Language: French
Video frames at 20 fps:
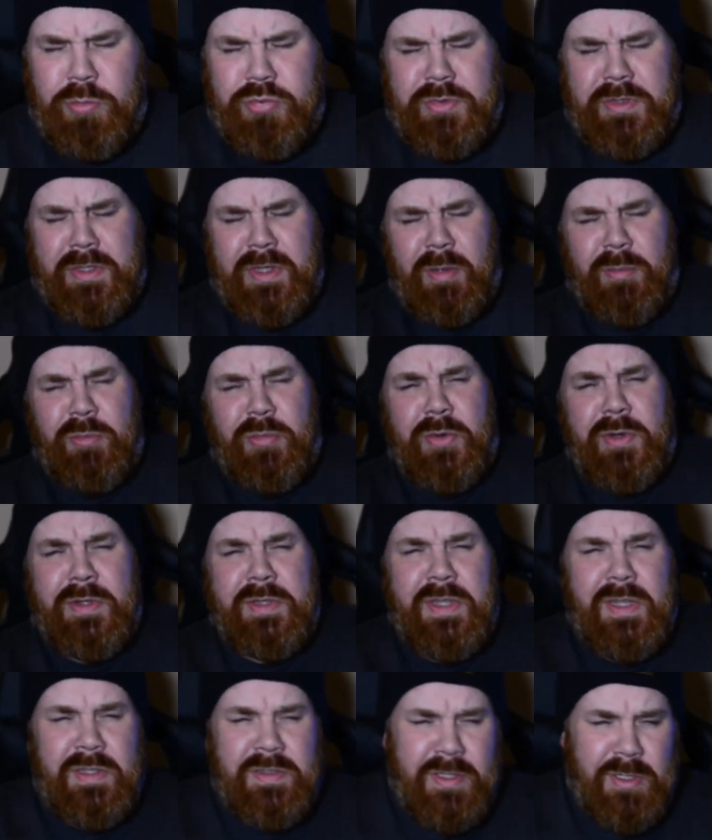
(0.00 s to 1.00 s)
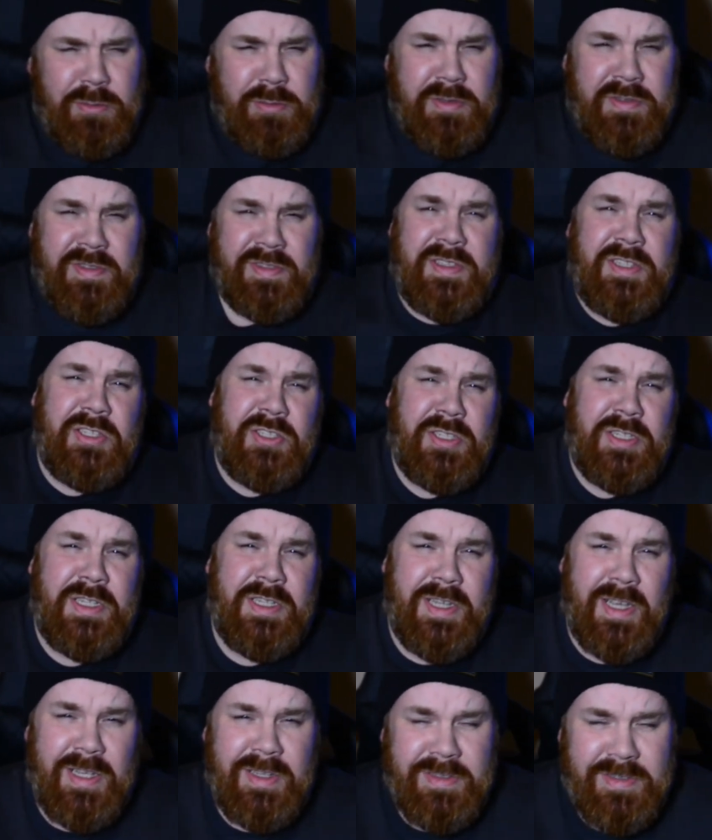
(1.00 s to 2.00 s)
la bordel, c'est quoi ce siège qui
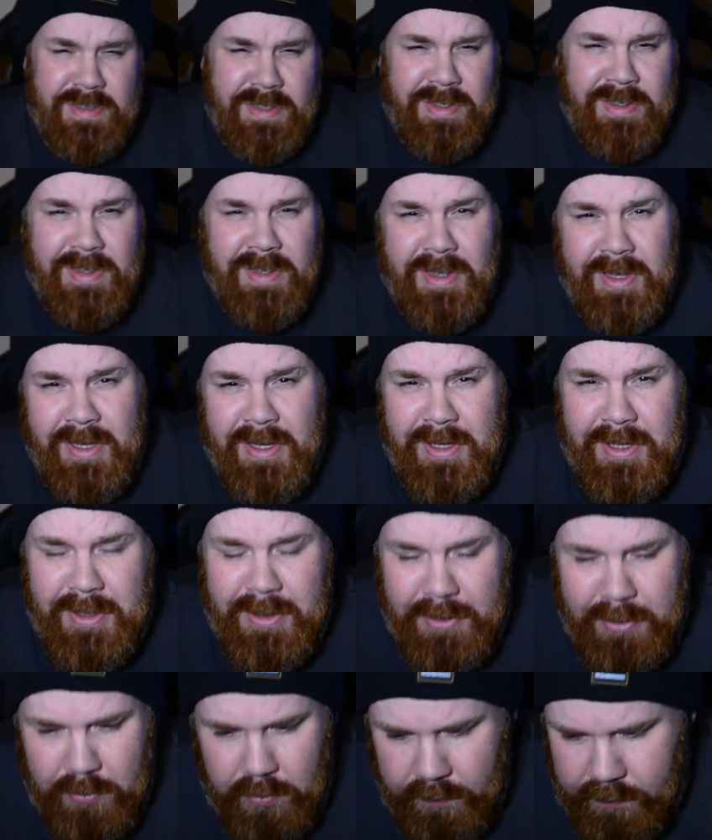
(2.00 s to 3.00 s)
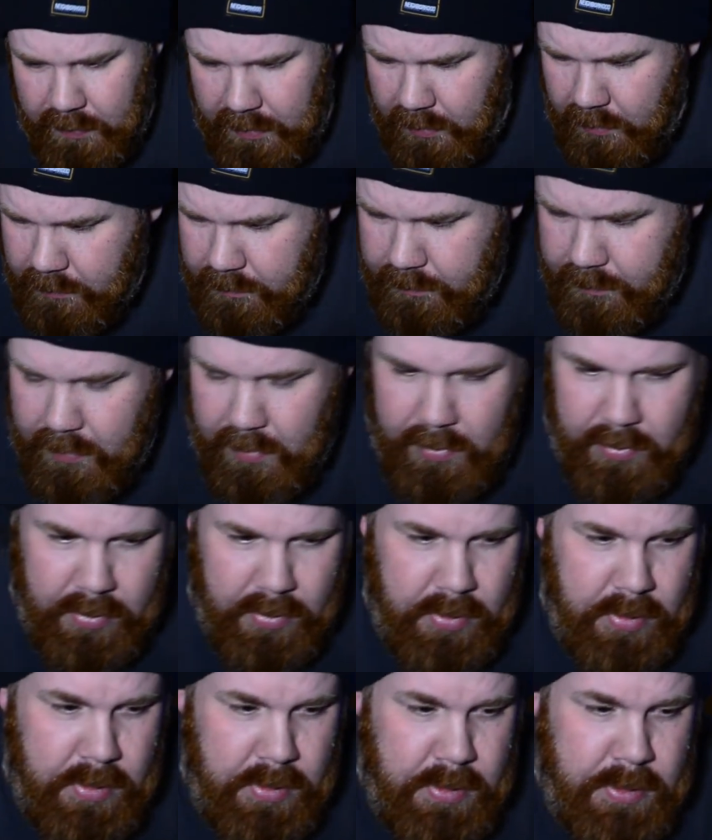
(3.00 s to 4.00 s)
grince Donc voilà.
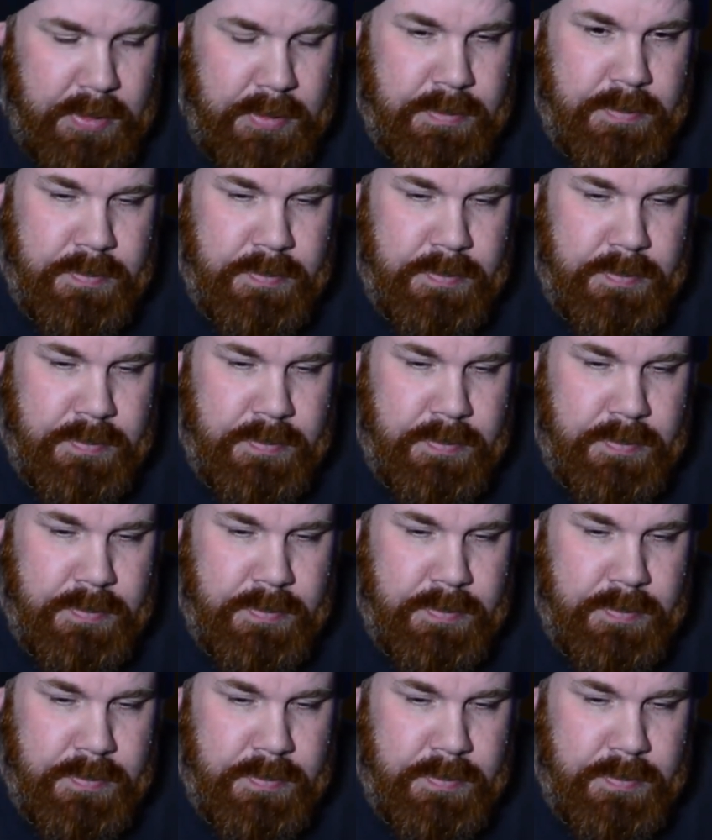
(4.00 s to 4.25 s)
Euh.